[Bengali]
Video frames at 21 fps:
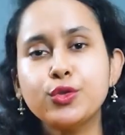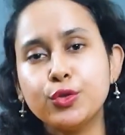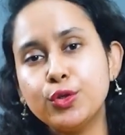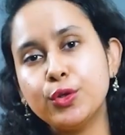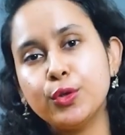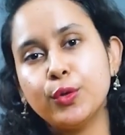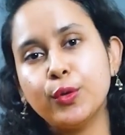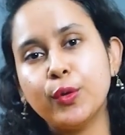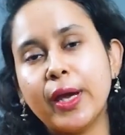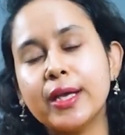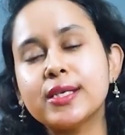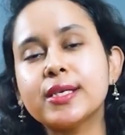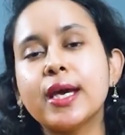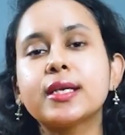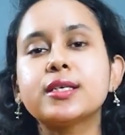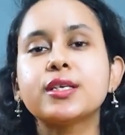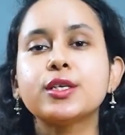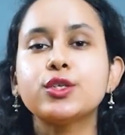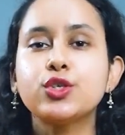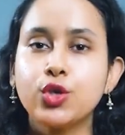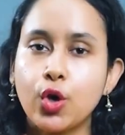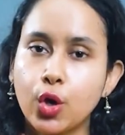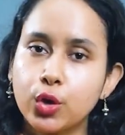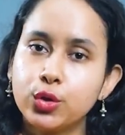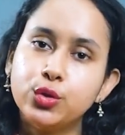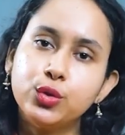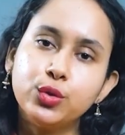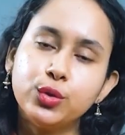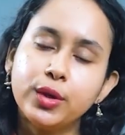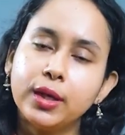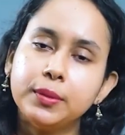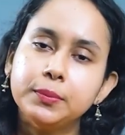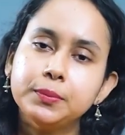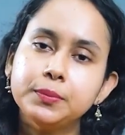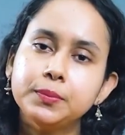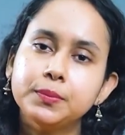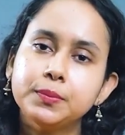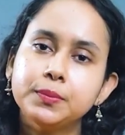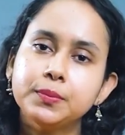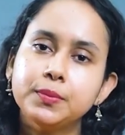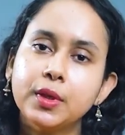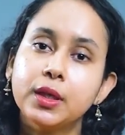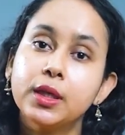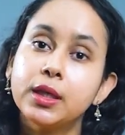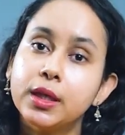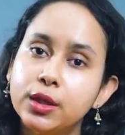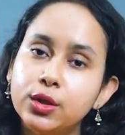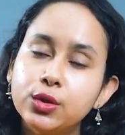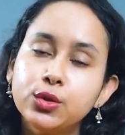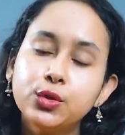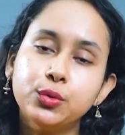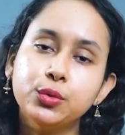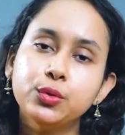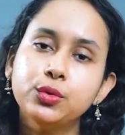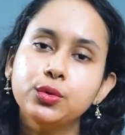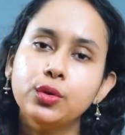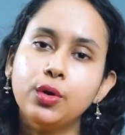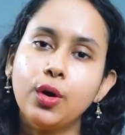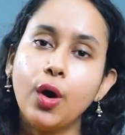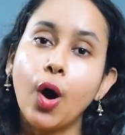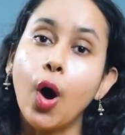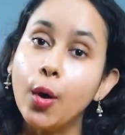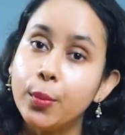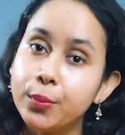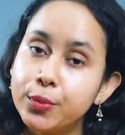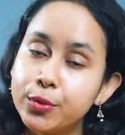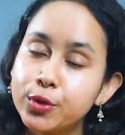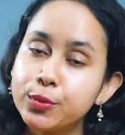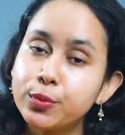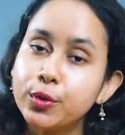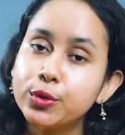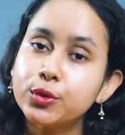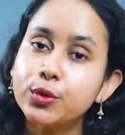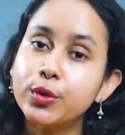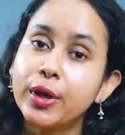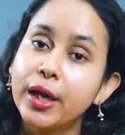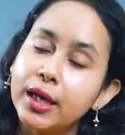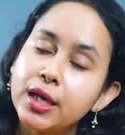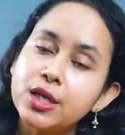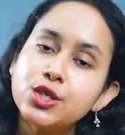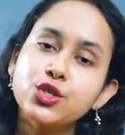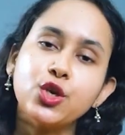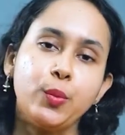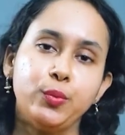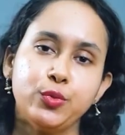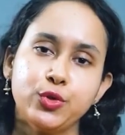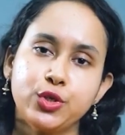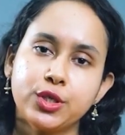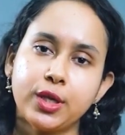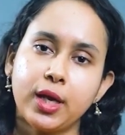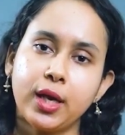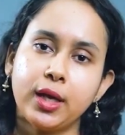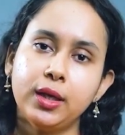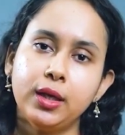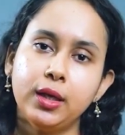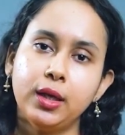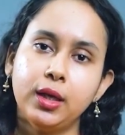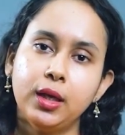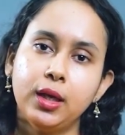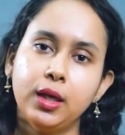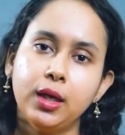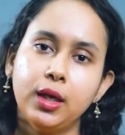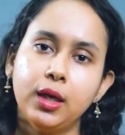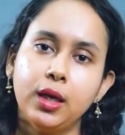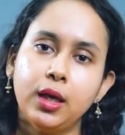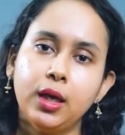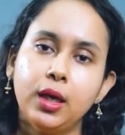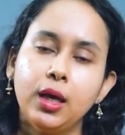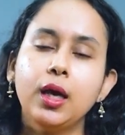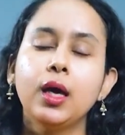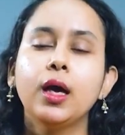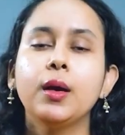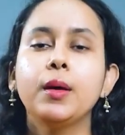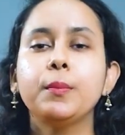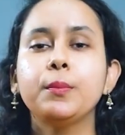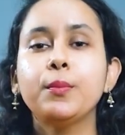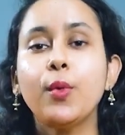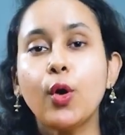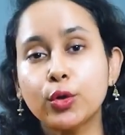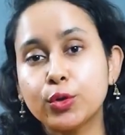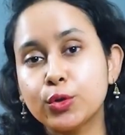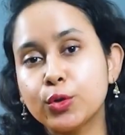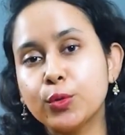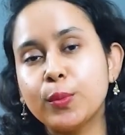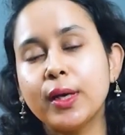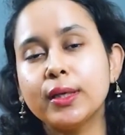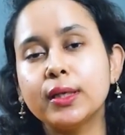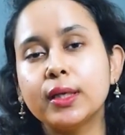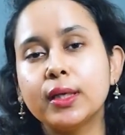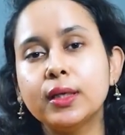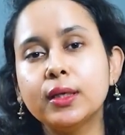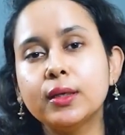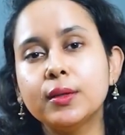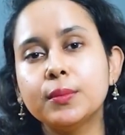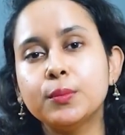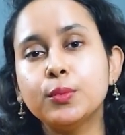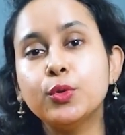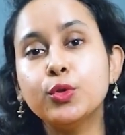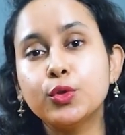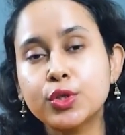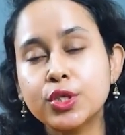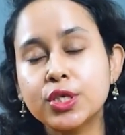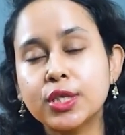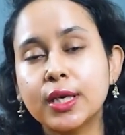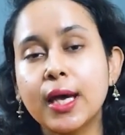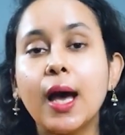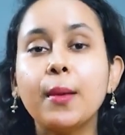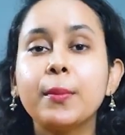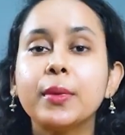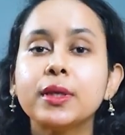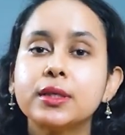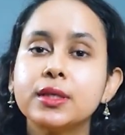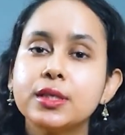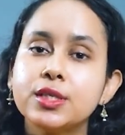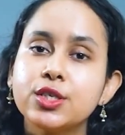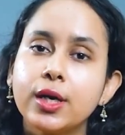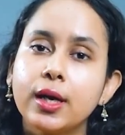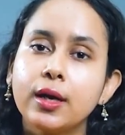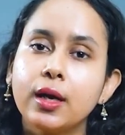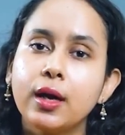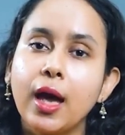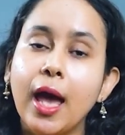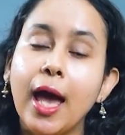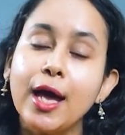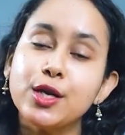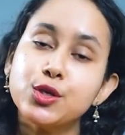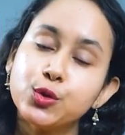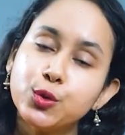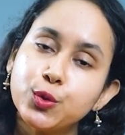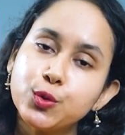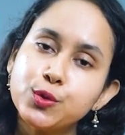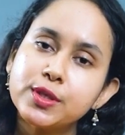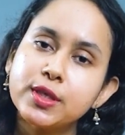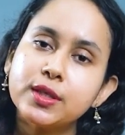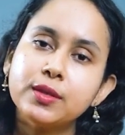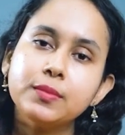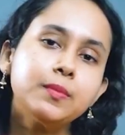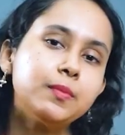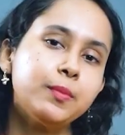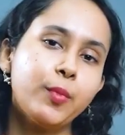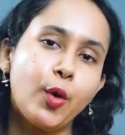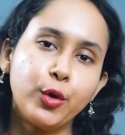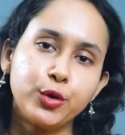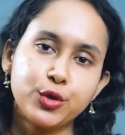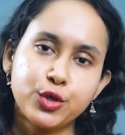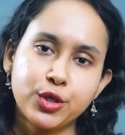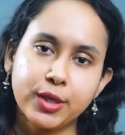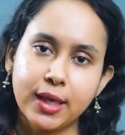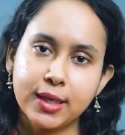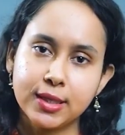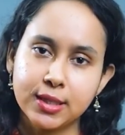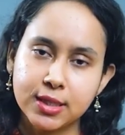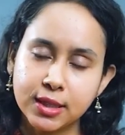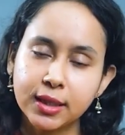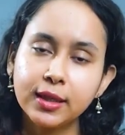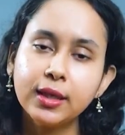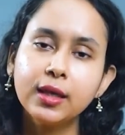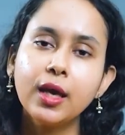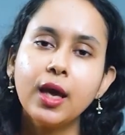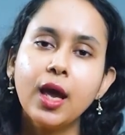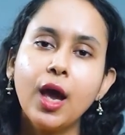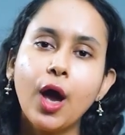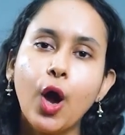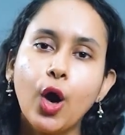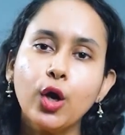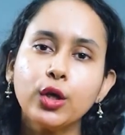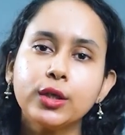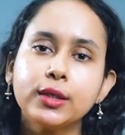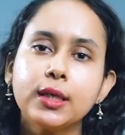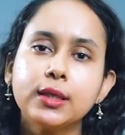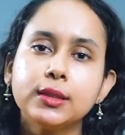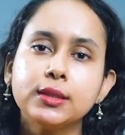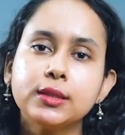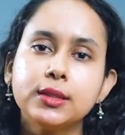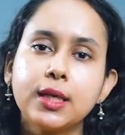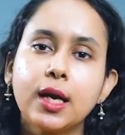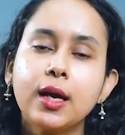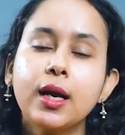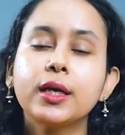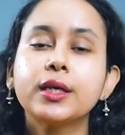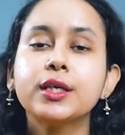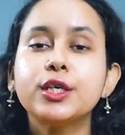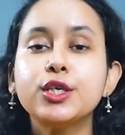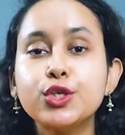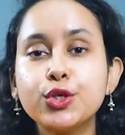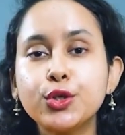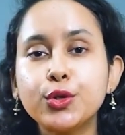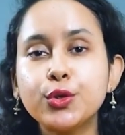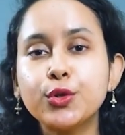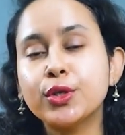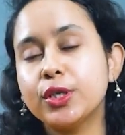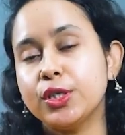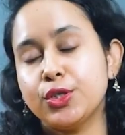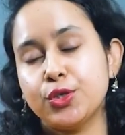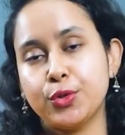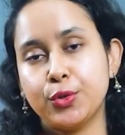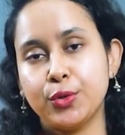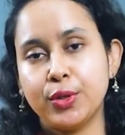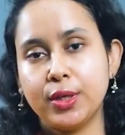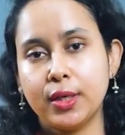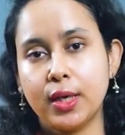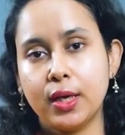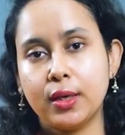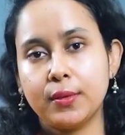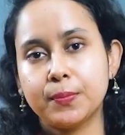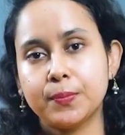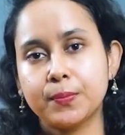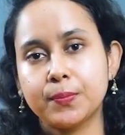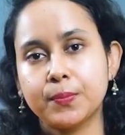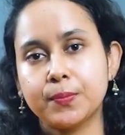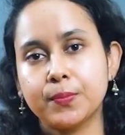যদিও এটা একটা ছদ্মনাম কিন্তু অভ্রর মতো এই সমস্যায় বর্তমানে ভুগছে আমাদের যারা অ্যাডোলোসেন বয়সে আছে অর্থাৎ যারা কিশোর কিশোরীরা